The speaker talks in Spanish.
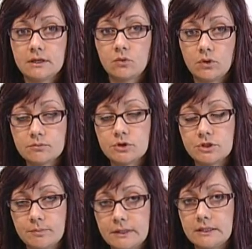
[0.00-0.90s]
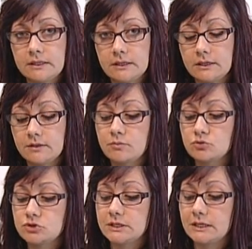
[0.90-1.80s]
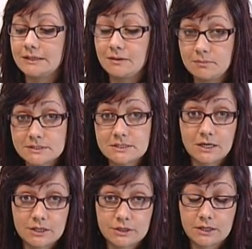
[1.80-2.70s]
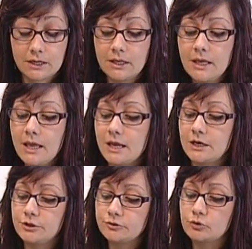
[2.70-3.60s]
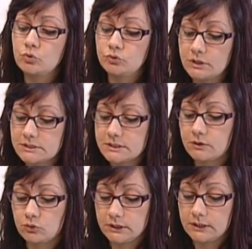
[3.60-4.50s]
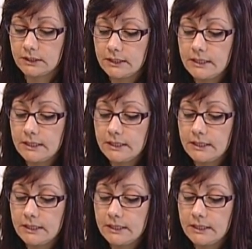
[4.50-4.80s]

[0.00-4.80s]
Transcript: la Escuela Municipal de, Música, que también se realizará en el Centro Cultural San Agustín.